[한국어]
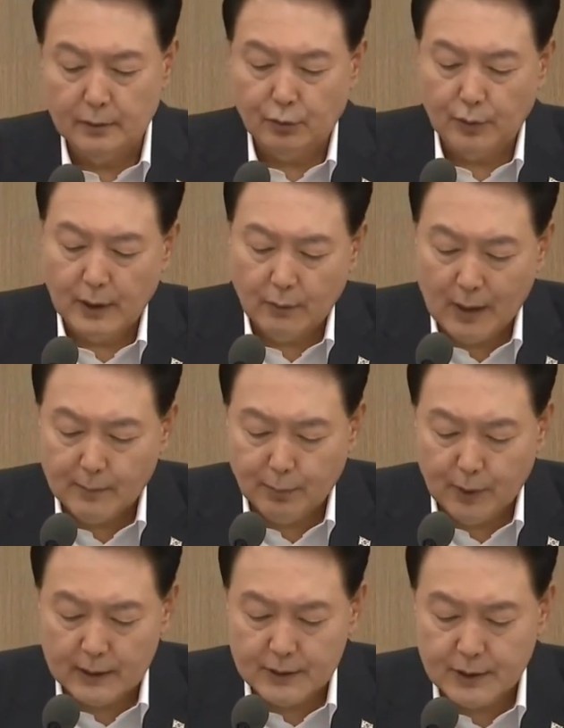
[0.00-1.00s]
이를 통해
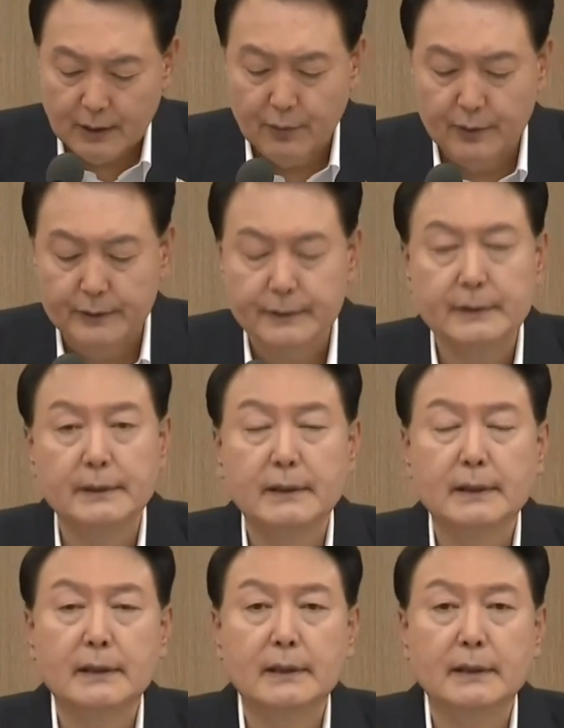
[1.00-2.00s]
확보한 재원은
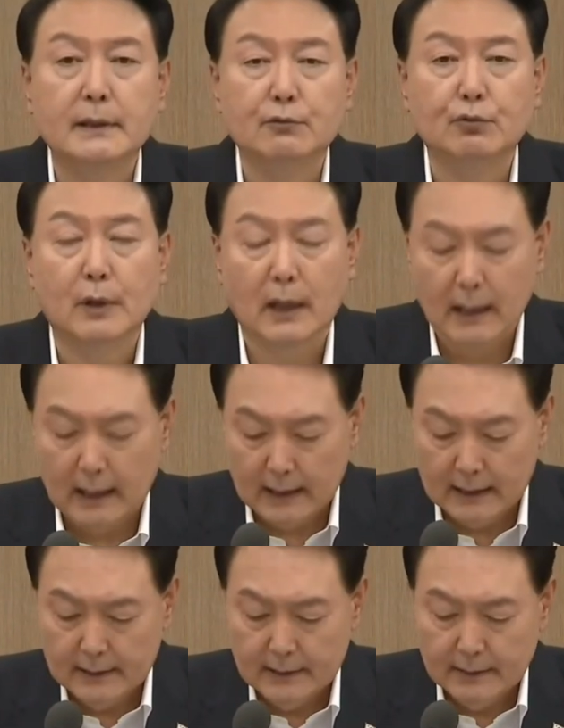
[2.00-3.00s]

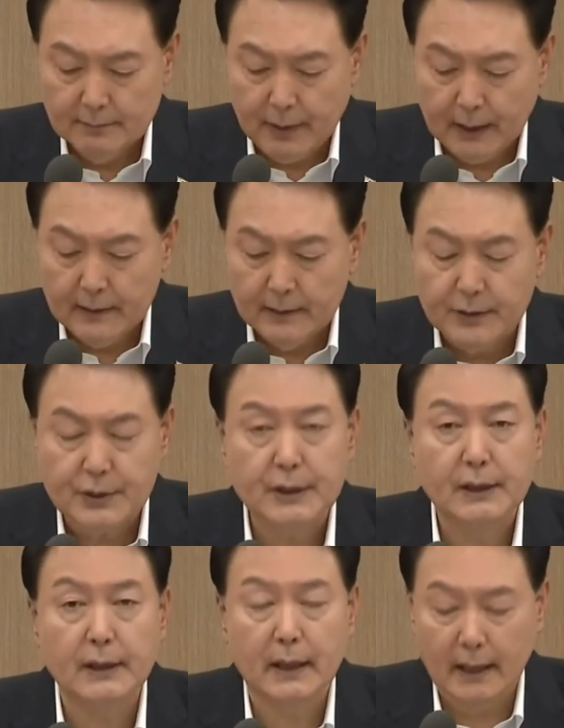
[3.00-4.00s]
국가가
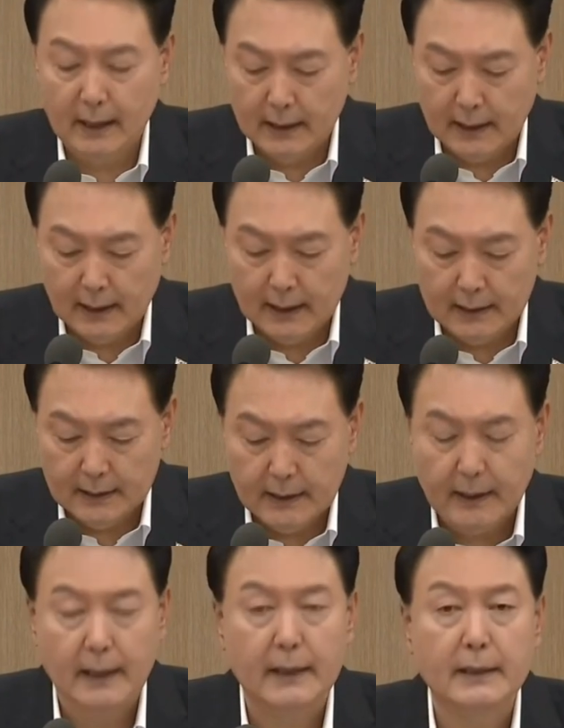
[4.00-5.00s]
반드시 해야 할
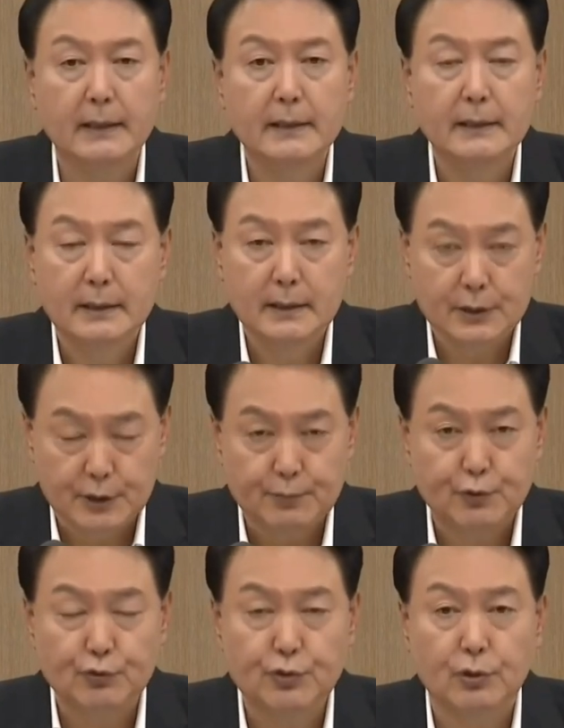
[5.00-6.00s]
일에
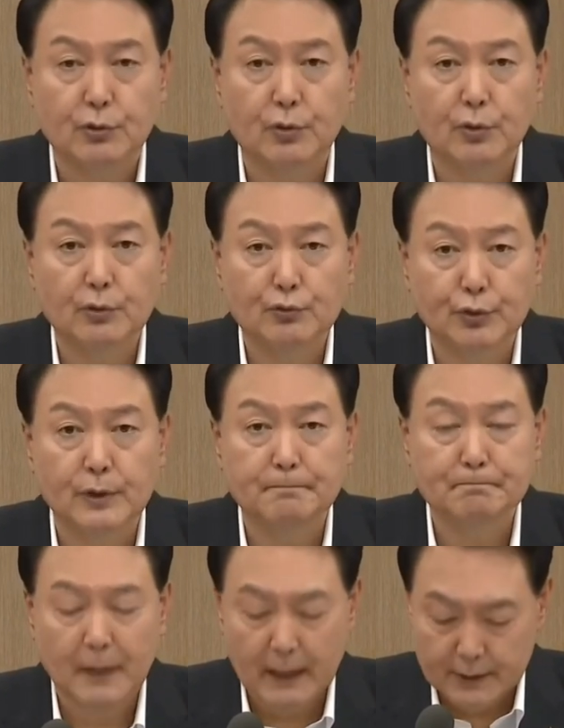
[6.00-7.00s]
집중적으로
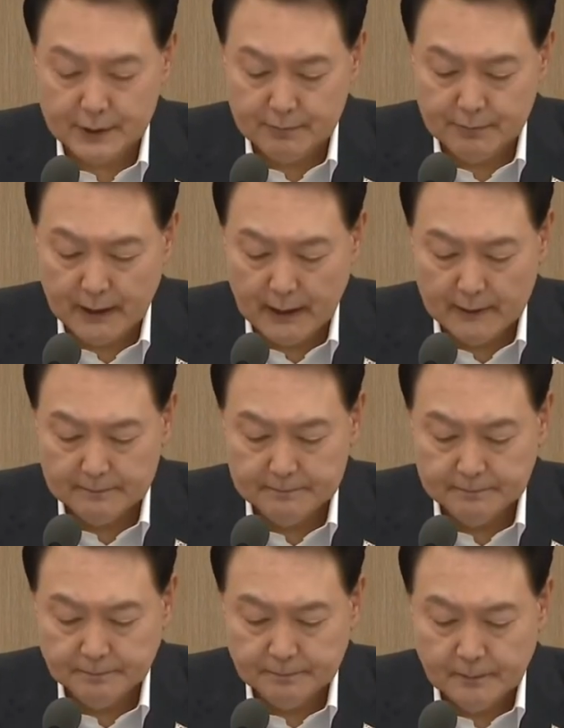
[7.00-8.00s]
투입하였습니다.
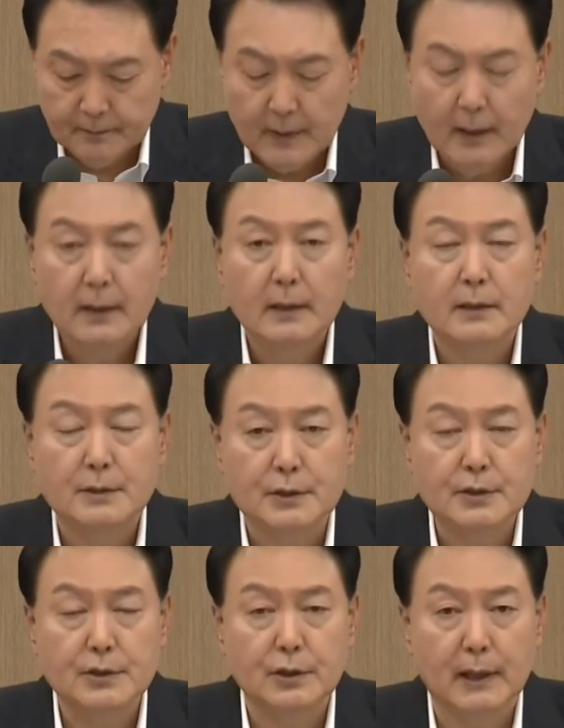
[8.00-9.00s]

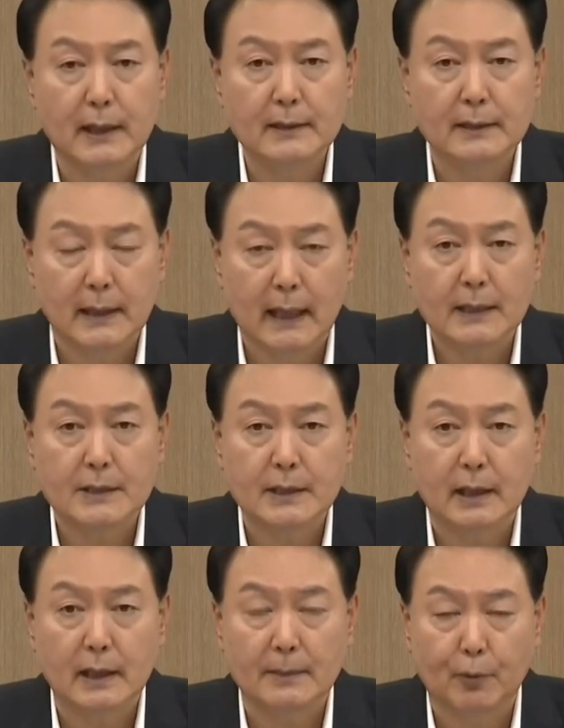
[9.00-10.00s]
진정한
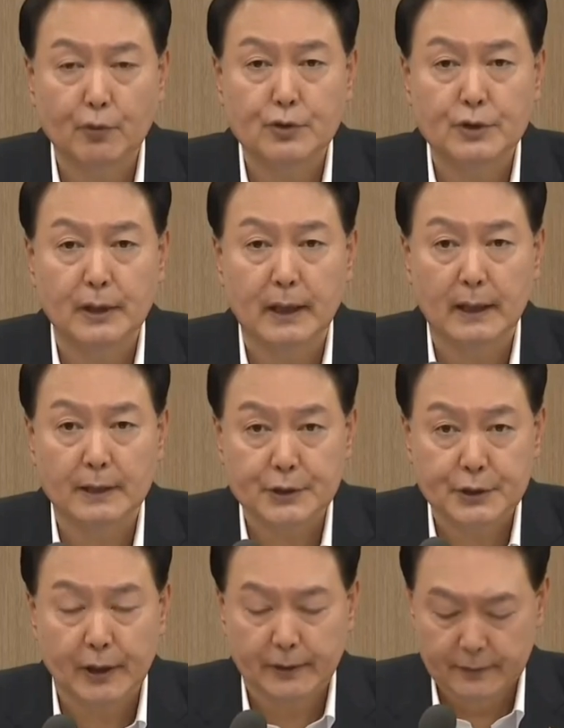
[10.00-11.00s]
약자
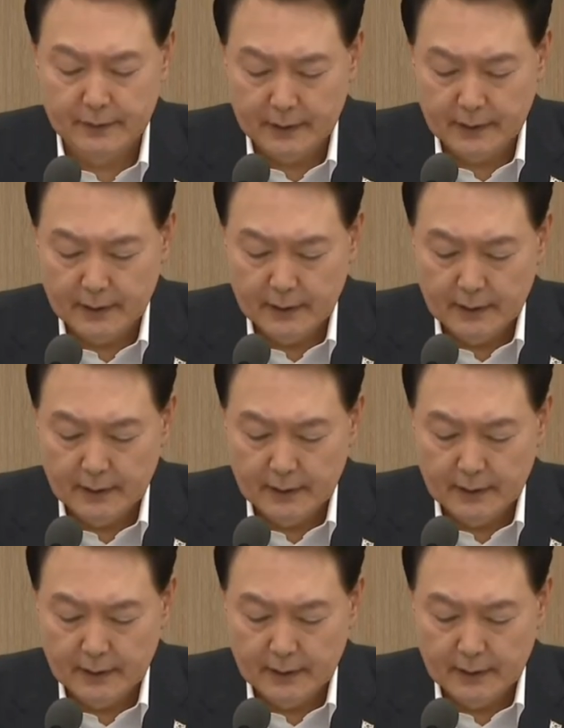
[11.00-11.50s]
복지의 실현,